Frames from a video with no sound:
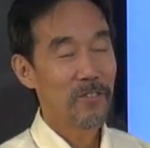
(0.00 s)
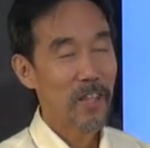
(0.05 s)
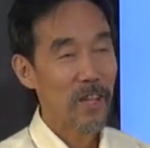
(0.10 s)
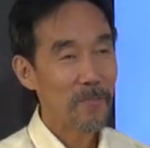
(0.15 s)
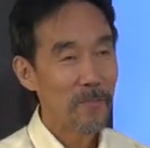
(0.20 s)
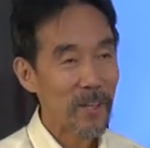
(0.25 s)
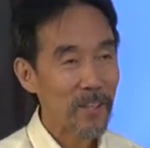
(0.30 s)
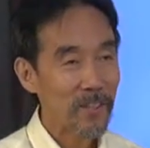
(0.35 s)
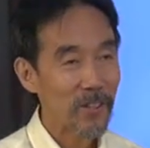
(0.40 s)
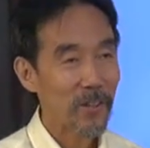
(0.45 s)
運
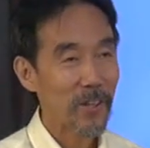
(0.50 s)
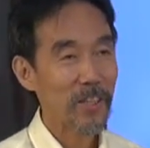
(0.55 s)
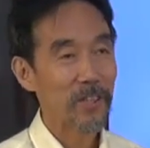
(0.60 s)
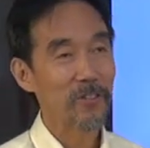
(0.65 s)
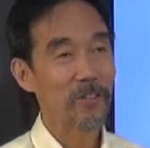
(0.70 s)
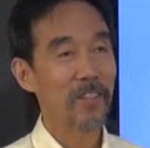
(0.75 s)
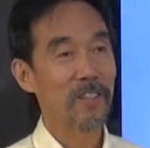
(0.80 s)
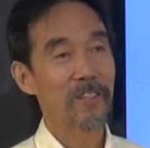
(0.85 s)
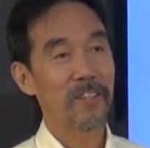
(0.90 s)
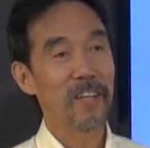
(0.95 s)
転免許
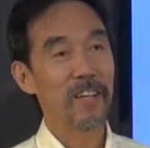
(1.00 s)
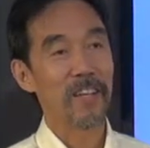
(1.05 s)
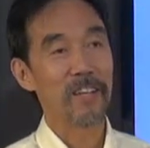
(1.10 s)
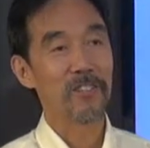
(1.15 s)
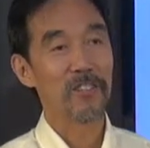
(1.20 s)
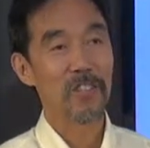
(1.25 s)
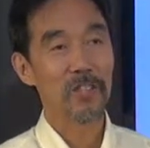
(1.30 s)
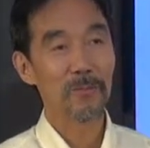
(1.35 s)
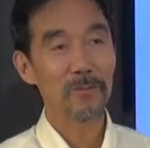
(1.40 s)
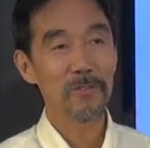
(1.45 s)
が取れ
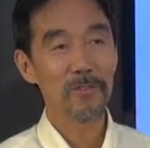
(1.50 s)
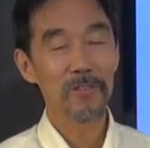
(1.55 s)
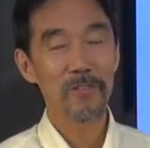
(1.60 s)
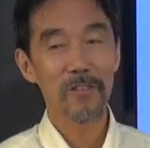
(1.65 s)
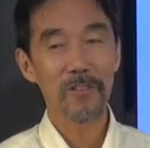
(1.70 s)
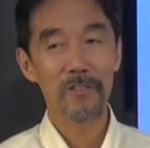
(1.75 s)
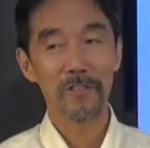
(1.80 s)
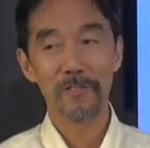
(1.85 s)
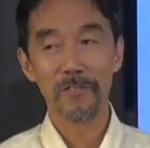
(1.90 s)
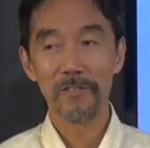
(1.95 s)
て自
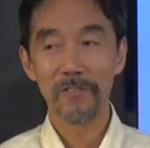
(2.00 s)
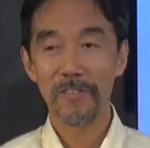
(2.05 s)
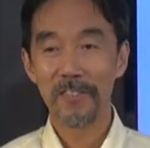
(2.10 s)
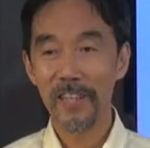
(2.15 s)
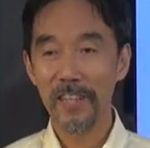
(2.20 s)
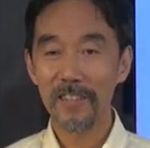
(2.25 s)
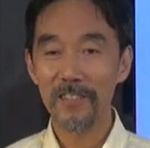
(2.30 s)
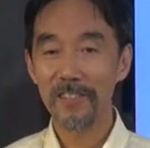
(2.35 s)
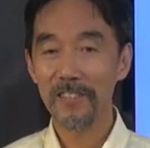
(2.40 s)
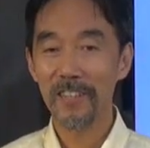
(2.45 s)
分の
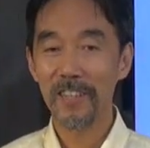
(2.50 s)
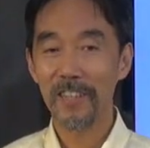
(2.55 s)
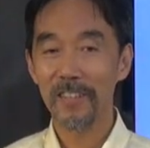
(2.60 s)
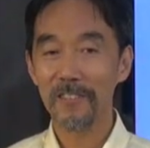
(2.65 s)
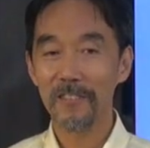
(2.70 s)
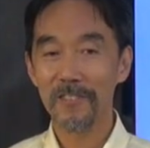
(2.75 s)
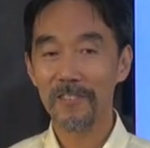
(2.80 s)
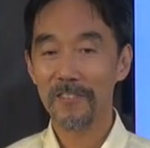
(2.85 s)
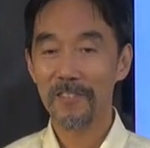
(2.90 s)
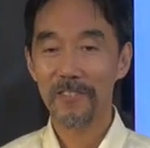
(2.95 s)
運転し
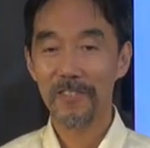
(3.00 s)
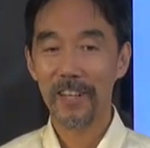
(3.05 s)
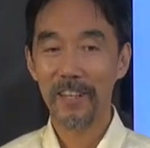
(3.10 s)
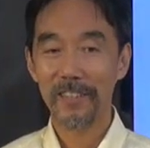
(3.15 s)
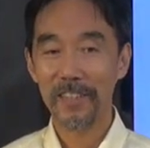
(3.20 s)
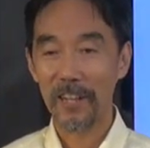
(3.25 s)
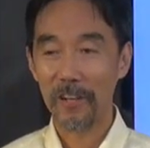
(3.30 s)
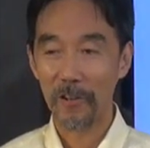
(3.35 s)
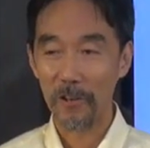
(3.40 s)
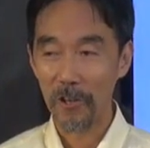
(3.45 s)
ている
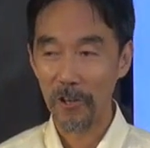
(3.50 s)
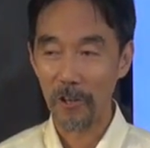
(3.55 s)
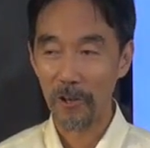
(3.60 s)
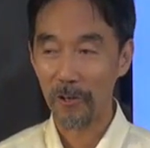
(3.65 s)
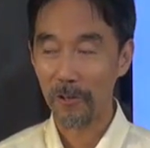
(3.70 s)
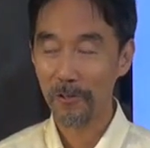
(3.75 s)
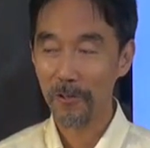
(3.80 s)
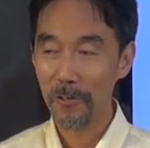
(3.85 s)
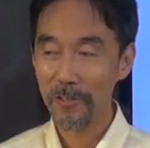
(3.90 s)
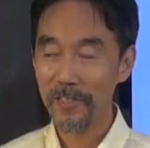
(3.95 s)
姿
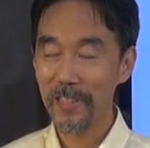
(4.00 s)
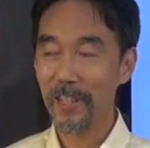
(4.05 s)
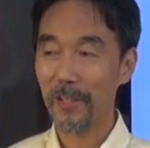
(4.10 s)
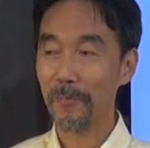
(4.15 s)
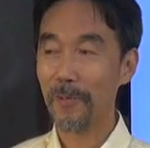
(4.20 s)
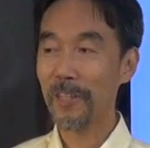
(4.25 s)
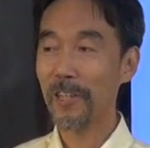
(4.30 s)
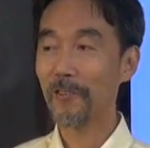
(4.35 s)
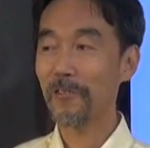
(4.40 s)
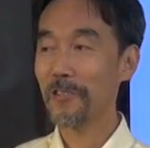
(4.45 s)
をお父
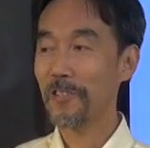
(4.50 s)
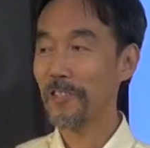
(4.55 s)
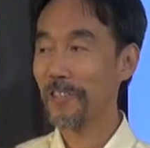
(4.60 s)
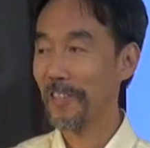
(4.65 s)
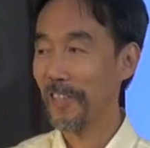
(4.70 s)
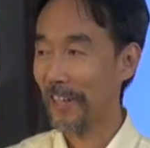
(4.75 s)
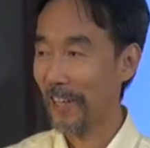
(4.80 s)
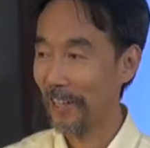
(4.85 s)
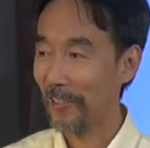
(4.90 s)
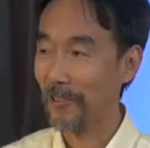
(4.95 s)
さんに見てほ
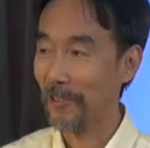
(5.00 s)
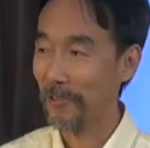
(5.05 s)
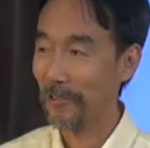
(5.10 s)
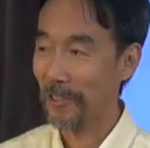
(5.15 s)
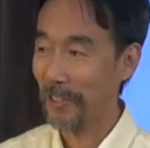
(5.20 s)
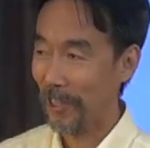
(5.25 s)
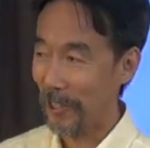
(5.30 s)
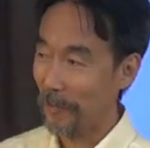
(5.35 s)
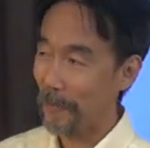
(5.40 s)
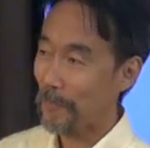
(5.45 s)
しいんだなとい
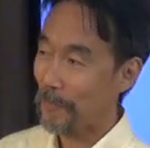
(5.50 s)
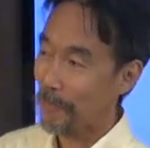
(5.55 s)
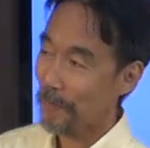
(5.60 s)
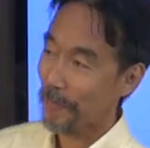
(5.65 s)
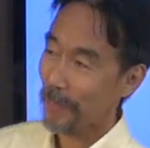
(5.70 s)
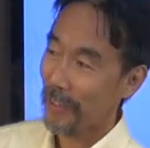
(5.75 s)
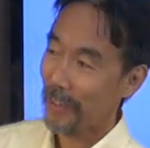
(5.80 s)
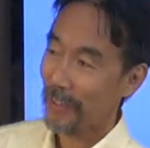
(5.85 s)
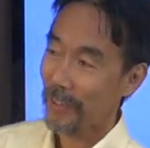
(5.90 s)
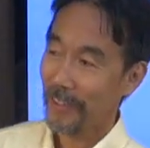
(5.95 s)
うふうに、
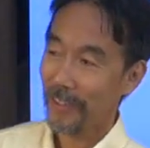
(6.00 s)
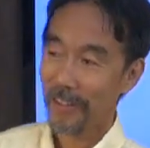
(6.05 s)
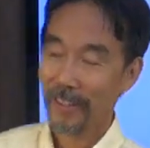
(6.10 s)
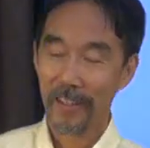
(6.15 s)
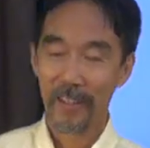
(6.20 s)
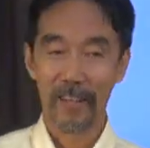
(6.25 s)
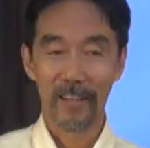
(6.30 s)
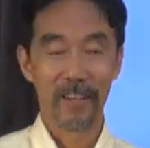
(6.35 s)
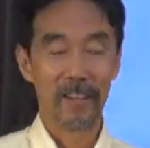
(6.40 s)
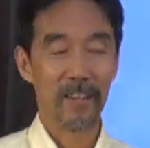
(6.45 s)

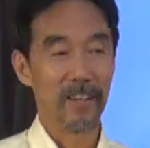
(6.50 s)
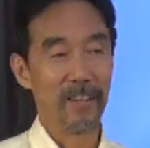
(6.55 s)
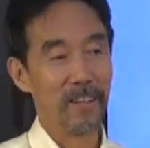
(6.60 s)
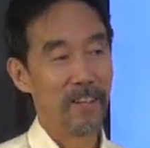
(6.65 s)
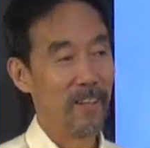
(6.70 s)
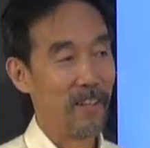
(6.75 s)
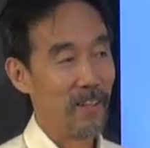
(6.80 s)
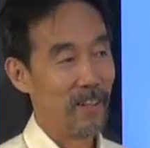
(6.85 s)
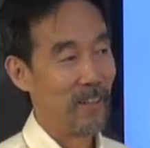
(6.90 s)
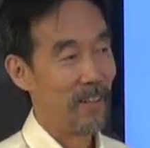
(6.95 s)

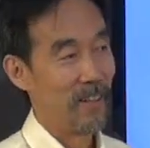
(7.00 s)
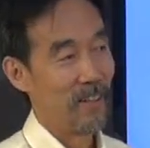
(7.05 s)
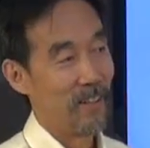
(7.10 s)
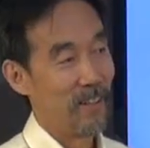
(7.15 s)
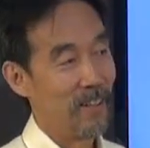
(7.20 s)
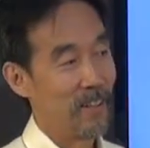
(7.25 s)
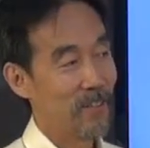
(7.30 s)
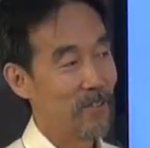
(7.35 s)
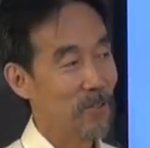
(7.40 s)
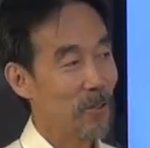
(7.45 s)

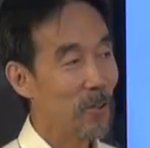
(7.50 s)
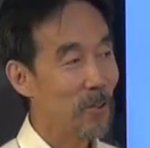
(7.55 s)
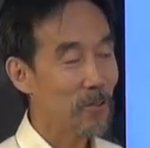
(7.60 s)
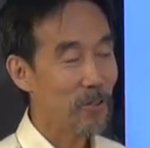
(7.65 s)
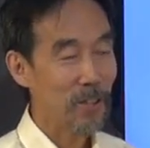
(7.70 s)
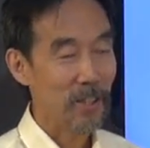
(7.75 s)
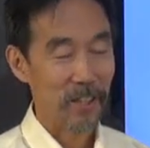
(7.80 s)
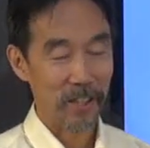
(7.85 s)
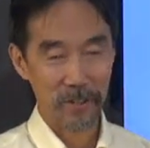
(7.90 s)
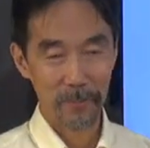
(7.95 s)
えー、
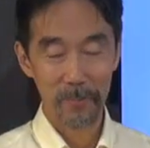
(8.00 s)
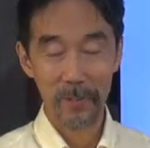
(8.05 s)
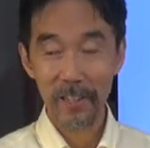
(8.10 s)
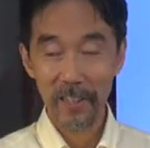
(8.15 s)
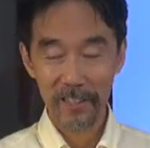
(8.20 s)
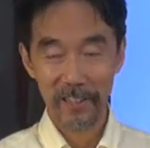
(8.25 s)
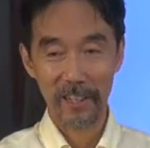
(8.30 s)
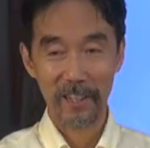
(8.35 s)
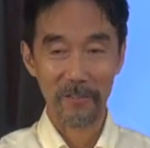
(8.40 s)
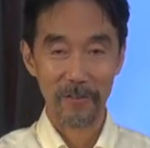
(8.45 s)
そういうふうに
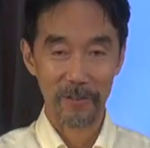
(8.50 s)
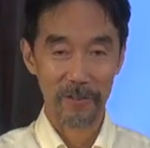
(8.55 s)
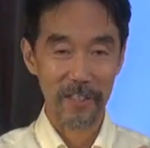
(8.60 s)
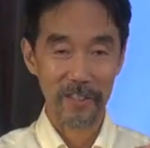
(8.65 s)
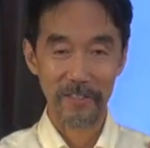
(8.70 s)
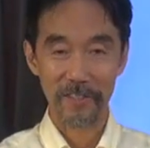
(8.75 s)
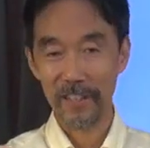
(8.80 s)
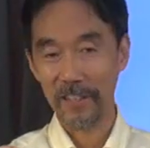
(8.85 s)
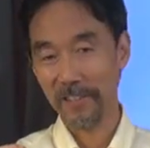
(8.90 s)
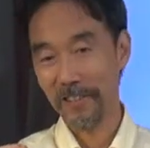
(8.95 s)
見方がこ
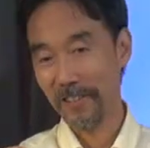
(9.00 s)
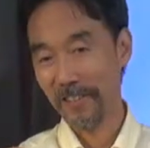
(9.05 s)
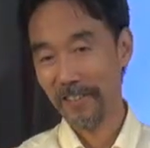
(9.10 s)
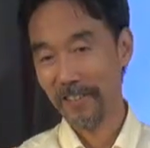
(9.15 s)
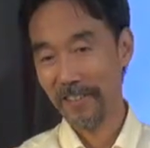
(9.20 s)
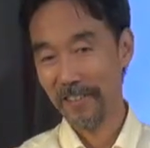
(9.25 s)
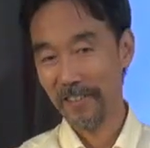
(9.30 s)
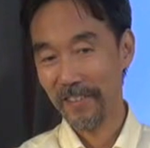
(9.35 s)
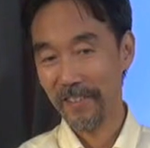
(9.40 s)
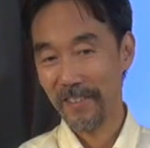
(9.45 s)
う全然違う
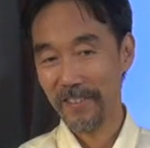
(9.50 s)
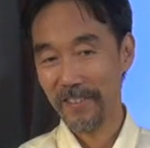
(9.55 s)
